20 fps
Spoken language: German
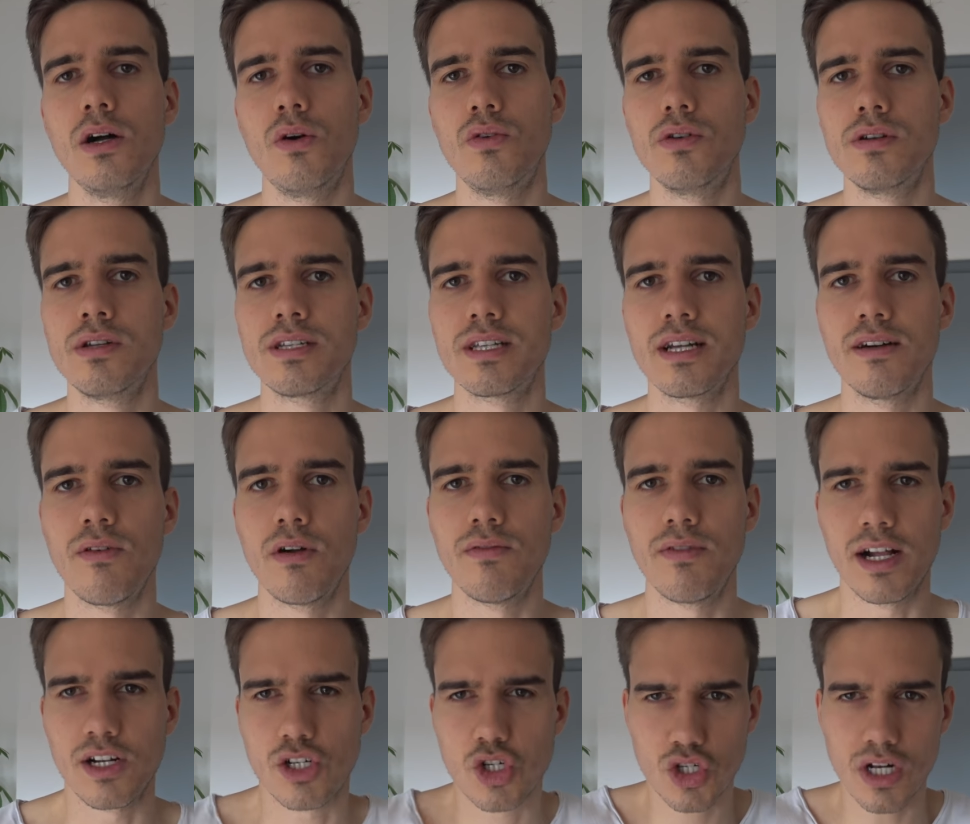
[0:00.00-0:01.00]
und da wollen
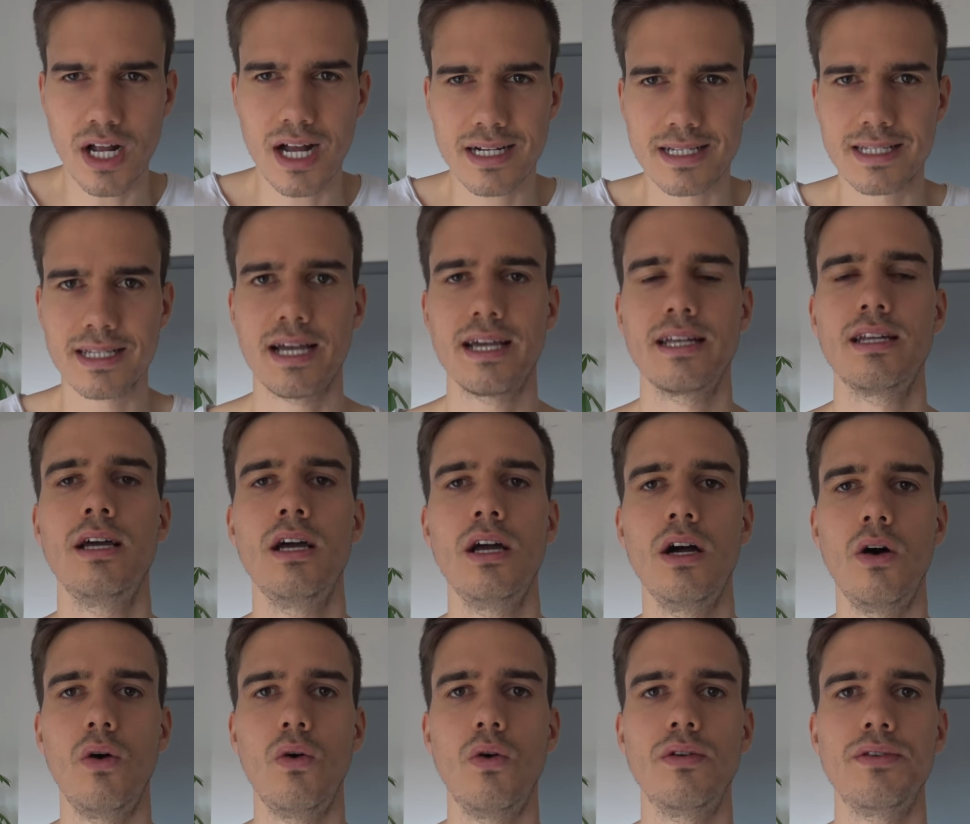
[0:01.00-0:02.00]
wir halt stark sein
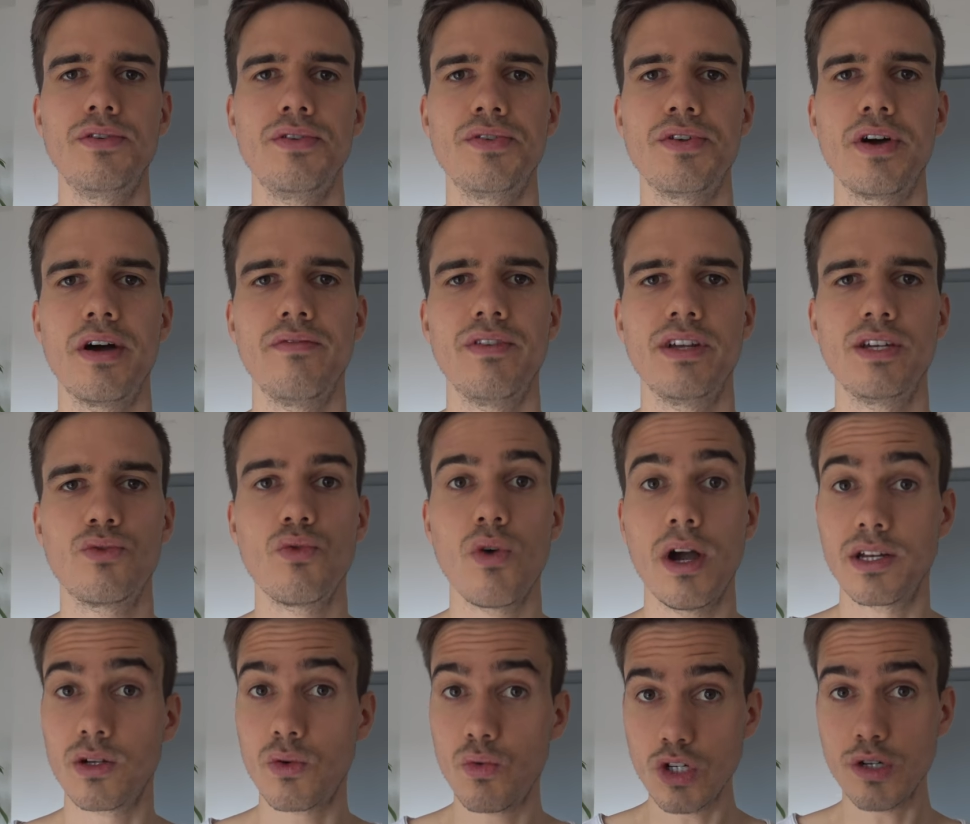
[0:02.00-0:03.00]
und äh, wenn du
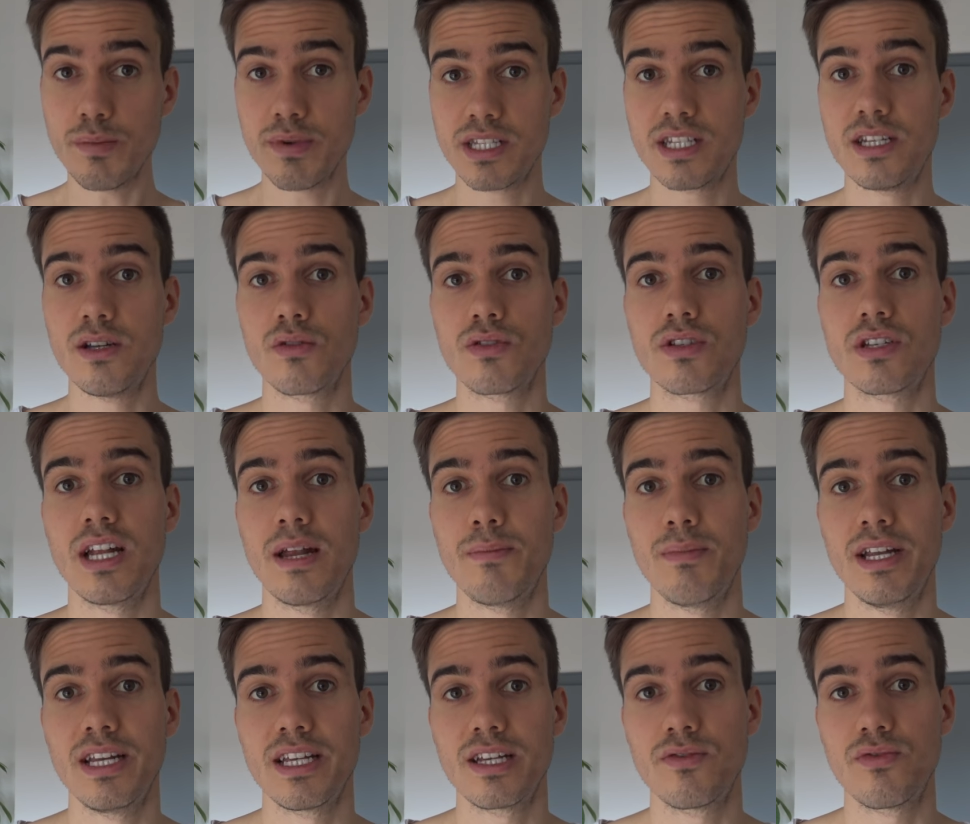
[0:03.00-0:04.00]
eine gute Beziehung zu deinen
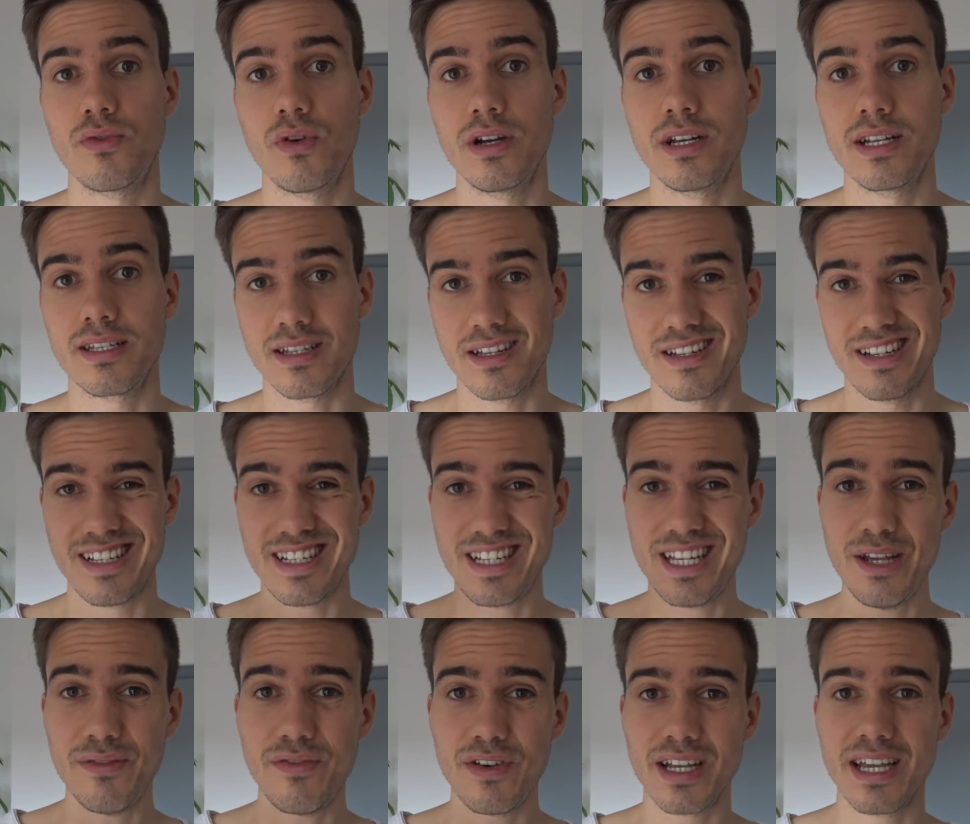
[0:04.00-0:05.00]
männlichen Freunden hast, eine
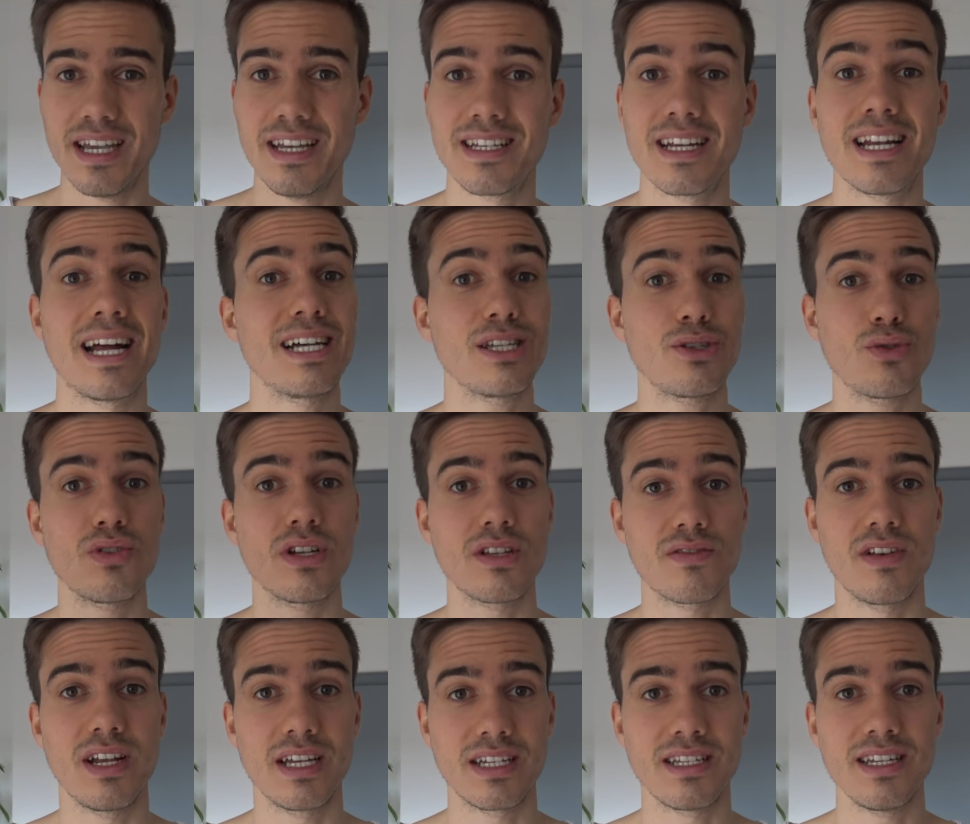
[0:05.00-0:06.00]
tiefer geht, dann hast du das
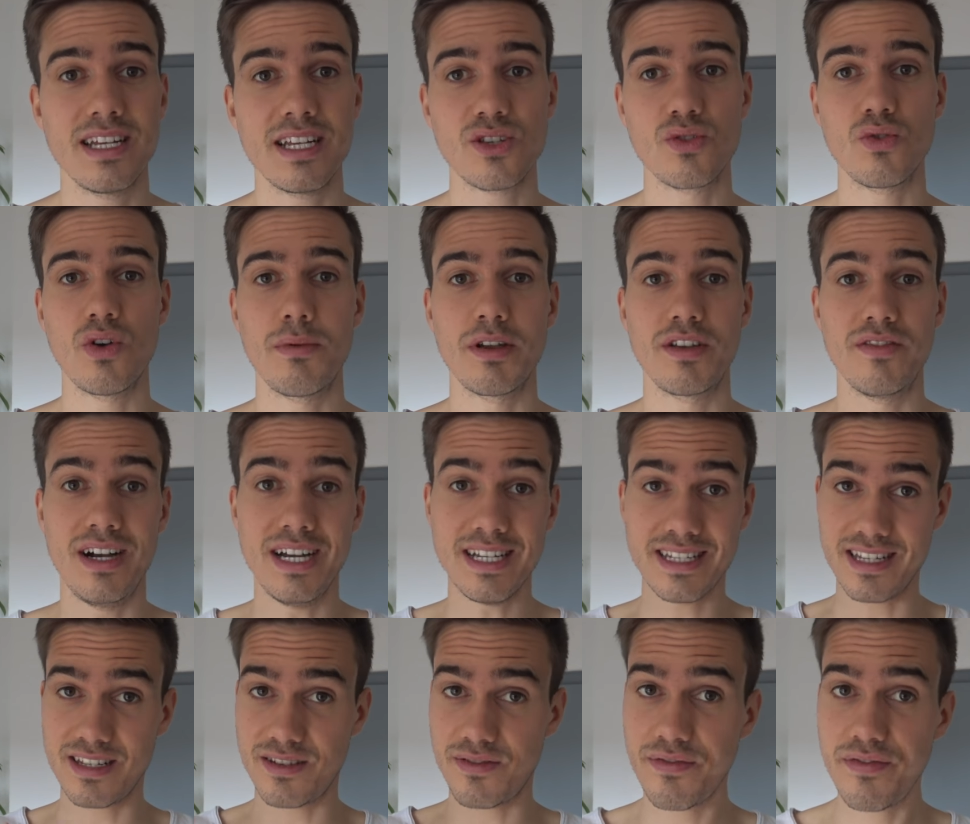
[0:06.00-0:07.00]
vielleicht nicht so, aber ich
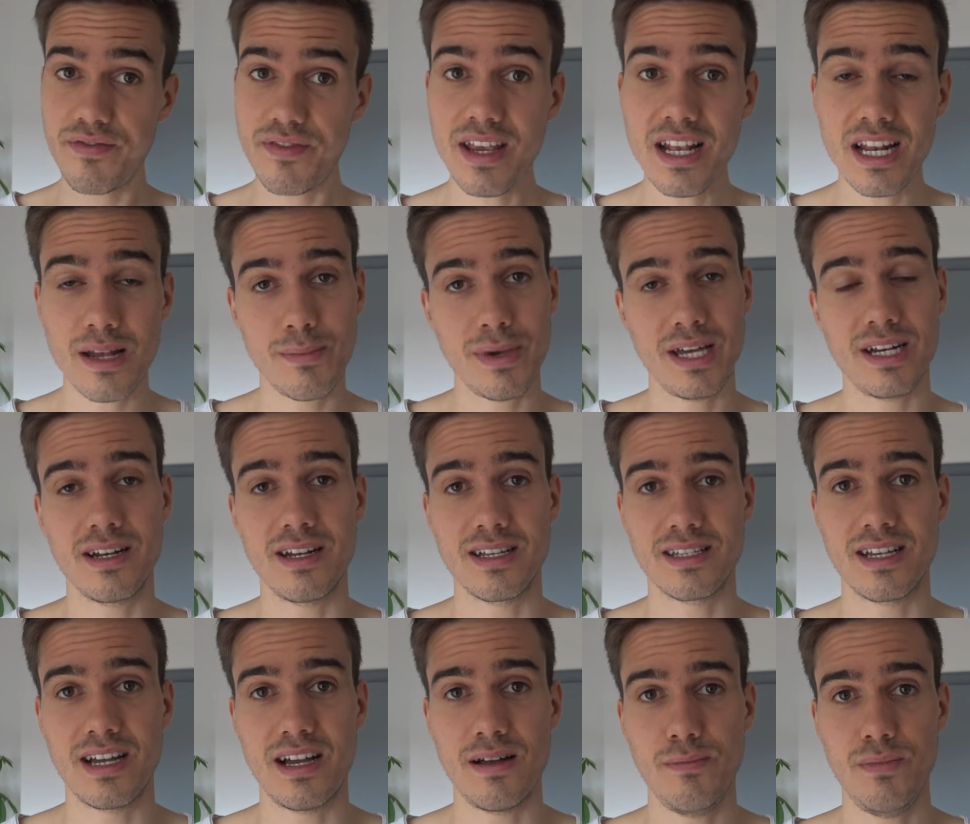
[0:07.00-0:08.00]
weiß, dass viele Männer
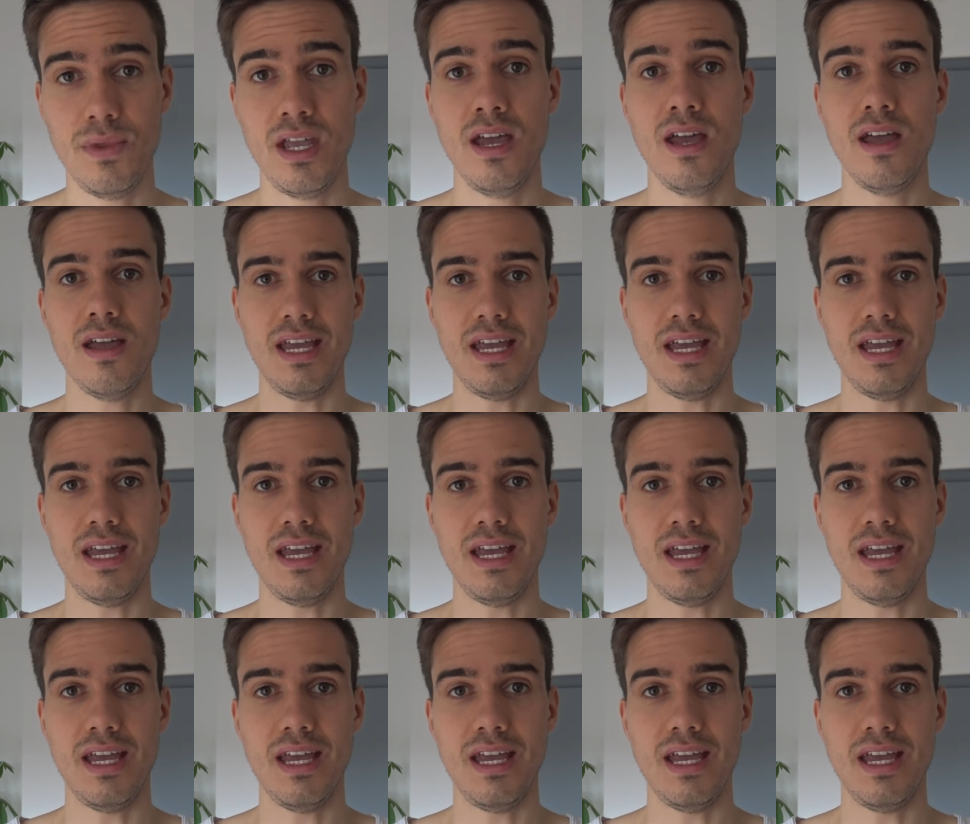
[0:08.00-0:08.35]
das haben.